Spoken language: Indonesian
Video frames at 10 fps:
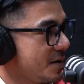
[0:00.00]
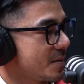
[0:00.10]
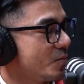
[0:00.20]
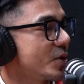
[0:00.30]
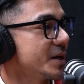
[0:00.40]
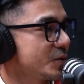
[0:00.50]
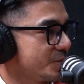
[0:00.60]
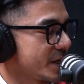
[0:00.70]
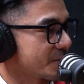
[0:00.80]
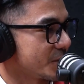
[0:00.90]
bukan
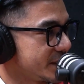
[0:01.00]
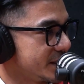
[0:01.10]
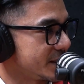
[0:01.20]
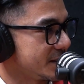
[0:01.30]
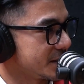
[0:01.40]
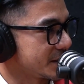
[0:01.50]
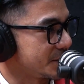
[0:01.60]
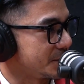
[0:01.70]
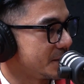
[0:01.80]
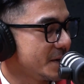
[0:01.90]
subjek politik,
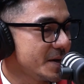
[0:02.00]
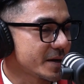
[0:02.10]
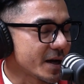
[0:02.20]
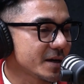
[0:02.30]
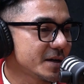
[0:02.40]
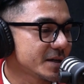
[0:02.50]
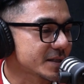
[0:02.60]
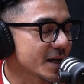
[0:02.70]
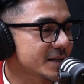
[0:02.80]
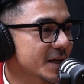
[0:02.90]
gitu. Nah,
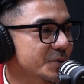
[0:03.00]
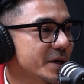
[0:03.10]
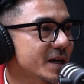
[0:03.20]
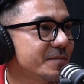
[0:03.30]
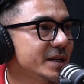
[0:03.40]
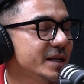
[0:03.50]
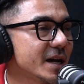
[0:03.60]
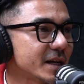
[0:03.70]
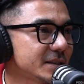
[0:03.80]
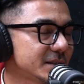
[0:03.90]
salah satu yang kami
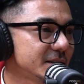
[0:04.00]
lihat